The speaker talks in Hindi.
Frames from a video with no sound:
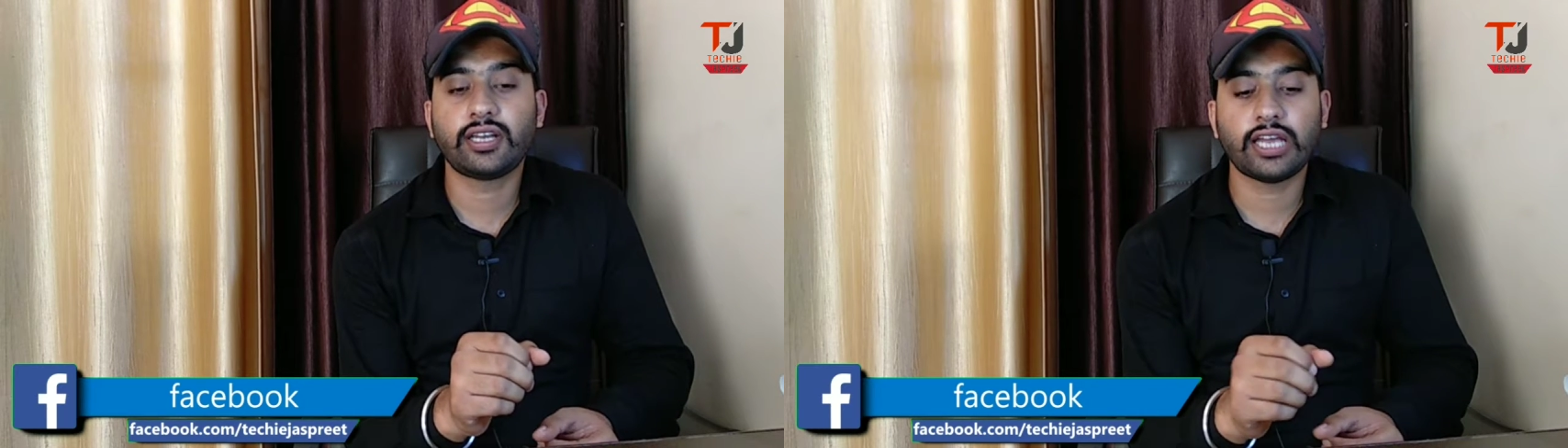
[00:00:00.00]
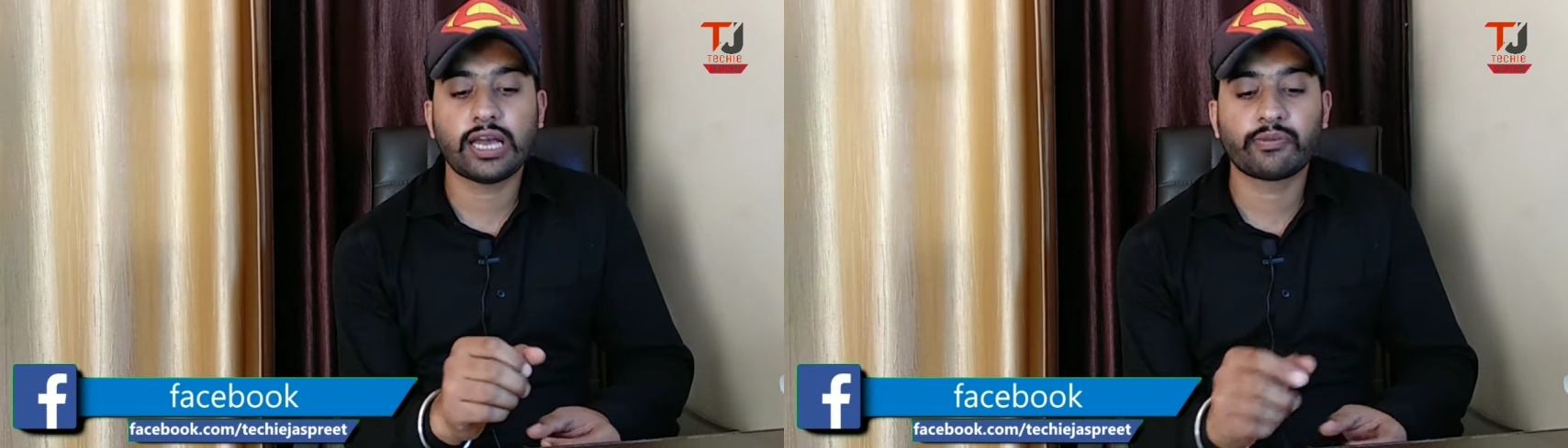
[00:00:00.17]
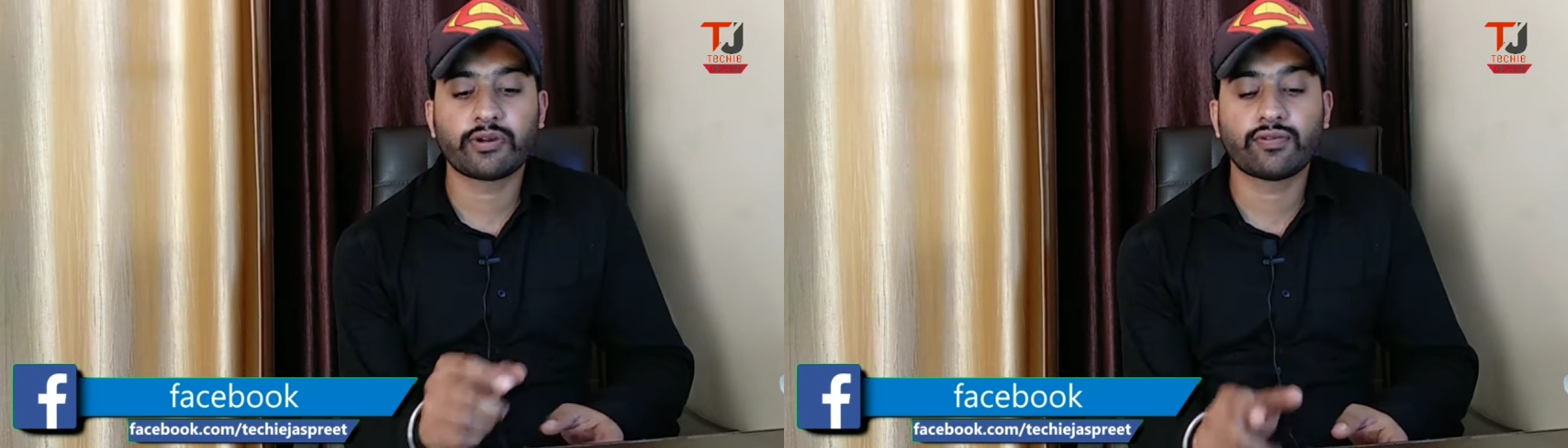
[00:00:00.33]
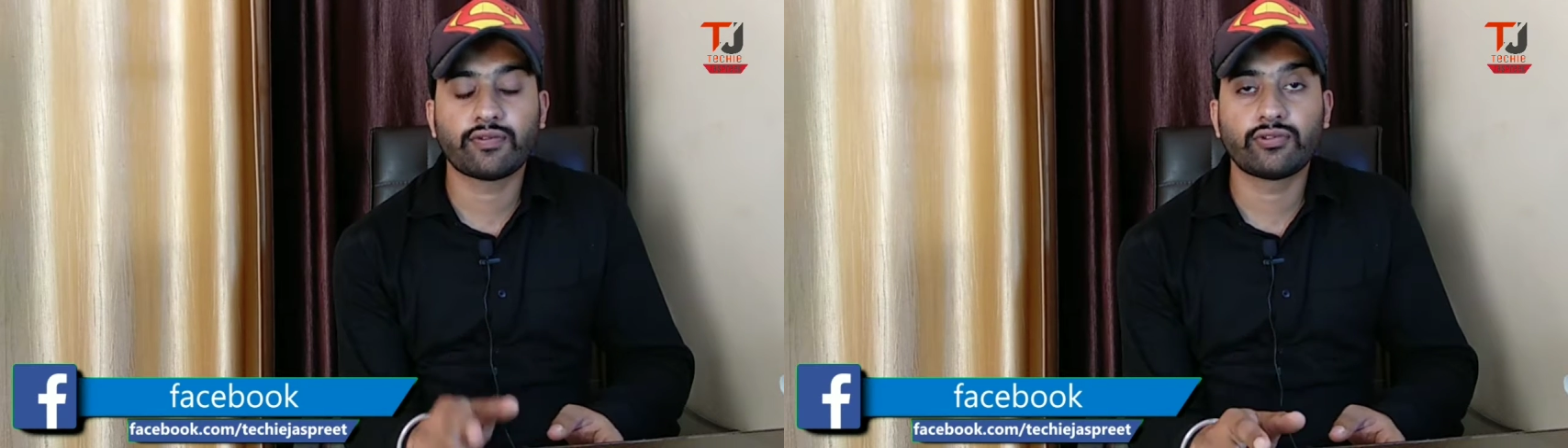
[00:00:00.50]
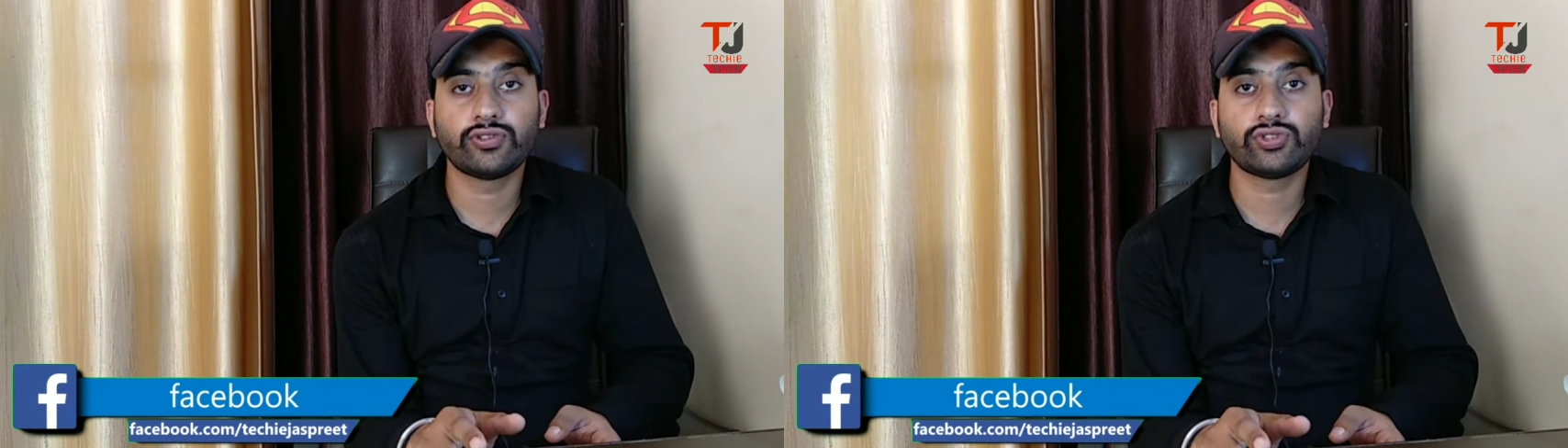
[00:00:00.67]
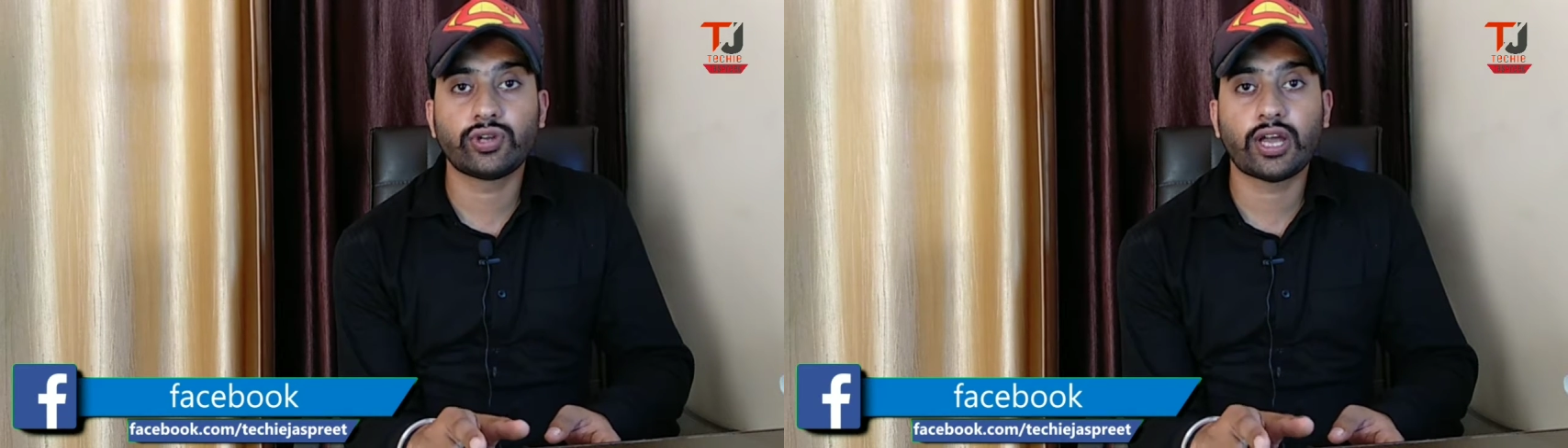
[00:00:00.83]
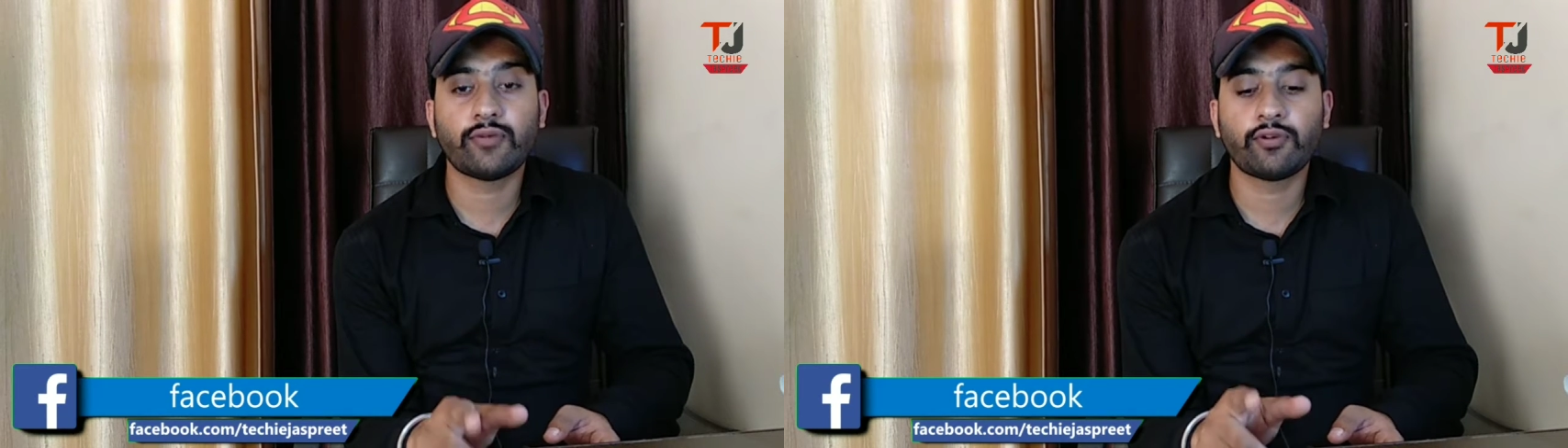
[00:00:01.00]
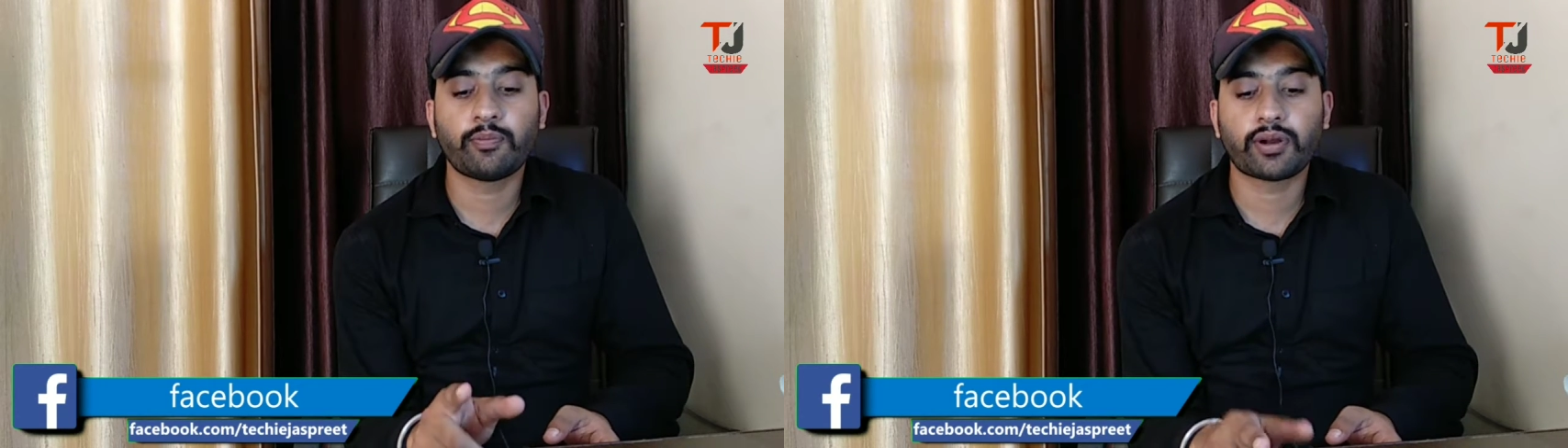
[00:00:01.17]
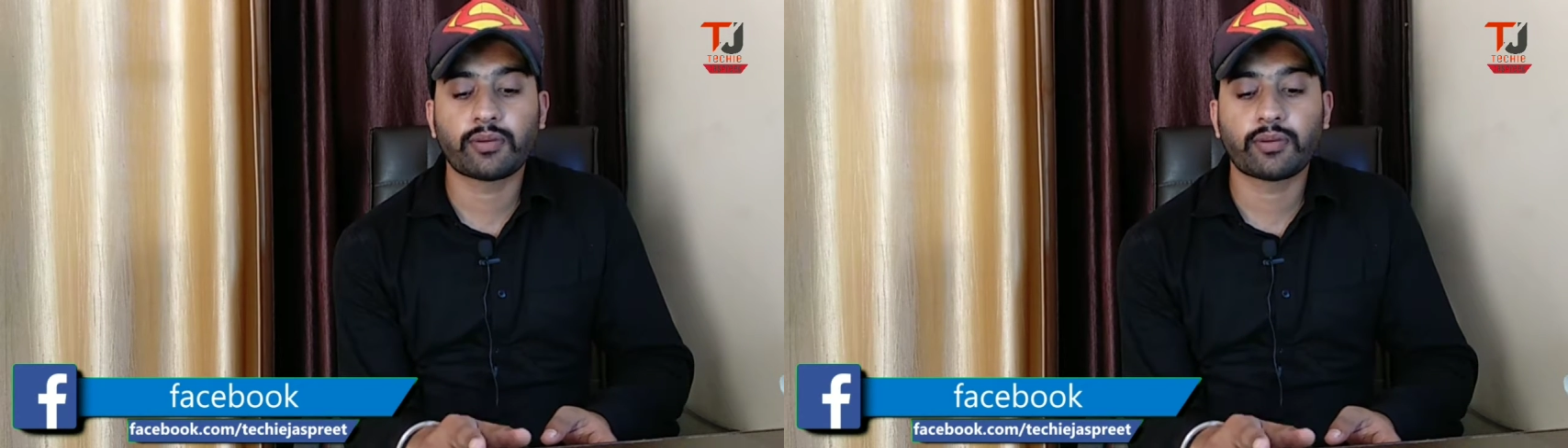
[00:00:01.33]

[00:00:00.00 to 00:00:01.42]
है कि आपका फ़ोन जो है वो